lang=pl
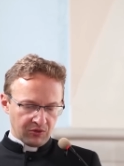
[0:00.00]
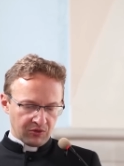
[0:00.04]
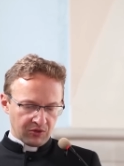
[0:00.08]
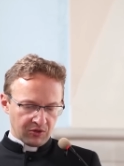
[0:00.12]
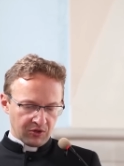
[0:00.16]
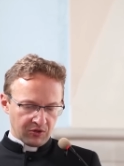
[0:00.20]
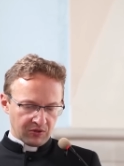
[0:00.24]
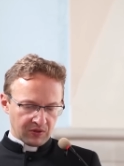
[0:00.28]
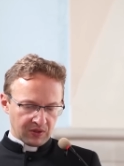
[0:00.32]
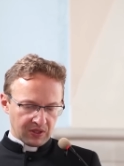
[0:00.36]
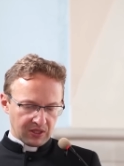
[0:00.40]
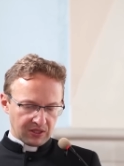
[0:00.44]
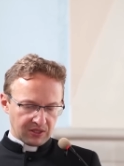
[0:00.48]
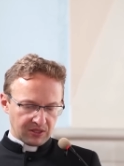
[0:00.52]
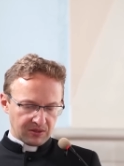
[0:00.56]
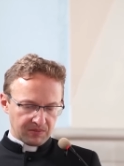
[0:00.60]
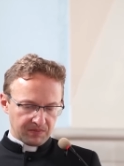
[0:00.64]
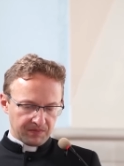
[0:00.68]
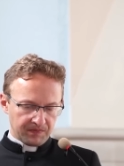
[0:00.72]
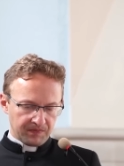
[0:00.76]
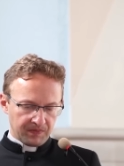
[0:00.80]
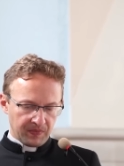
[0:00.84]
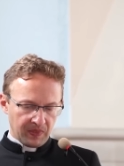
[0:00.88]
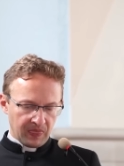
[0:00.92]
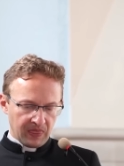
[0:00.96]
oglądać.
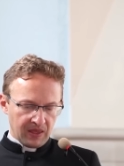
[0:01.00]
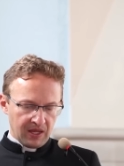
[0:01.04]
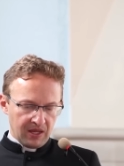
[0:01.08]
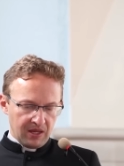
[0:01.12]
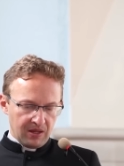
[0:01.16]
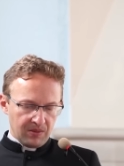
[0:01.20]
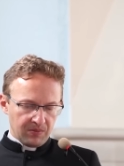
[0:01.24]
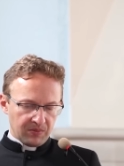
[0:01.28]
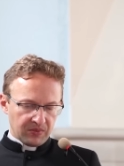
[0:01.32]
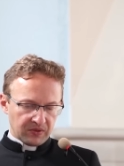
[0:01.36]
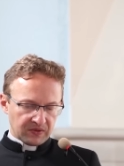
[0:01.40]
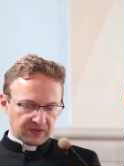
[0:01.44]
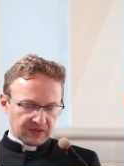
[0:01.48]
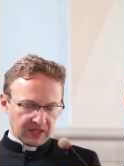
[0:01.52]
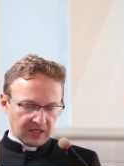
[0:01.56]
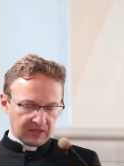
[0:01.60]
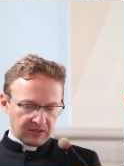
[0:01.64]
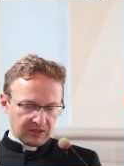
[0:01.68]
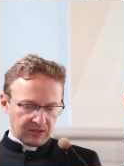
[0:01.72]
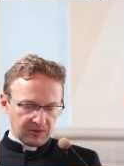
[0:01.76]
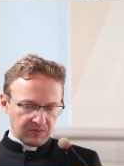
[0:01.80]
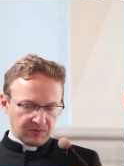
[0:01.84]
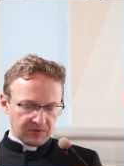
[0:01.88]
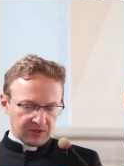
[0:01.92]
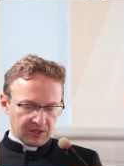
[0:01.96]
Po
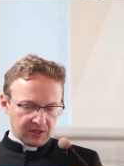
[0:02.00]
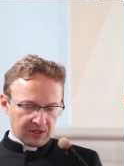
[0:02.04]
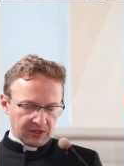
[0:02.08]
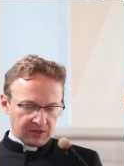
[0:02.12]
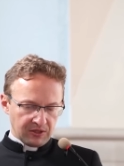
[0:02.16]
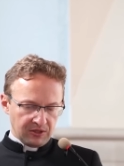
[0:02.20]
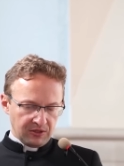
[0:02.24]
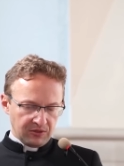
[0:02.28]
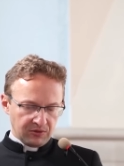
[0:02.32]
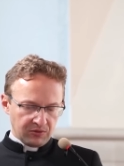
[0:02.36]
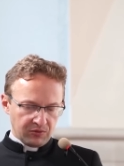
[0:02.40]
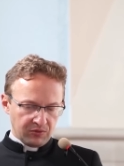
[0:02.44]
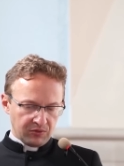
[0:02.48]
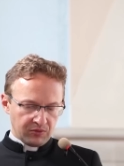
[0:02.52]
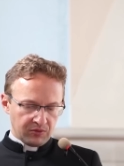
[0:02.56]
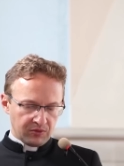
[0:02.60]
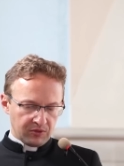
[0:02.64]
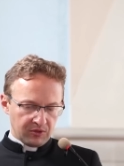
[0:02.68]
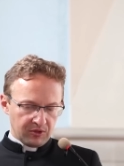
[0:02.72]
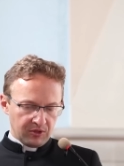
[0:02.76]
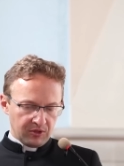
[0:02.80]
ostatnim treningu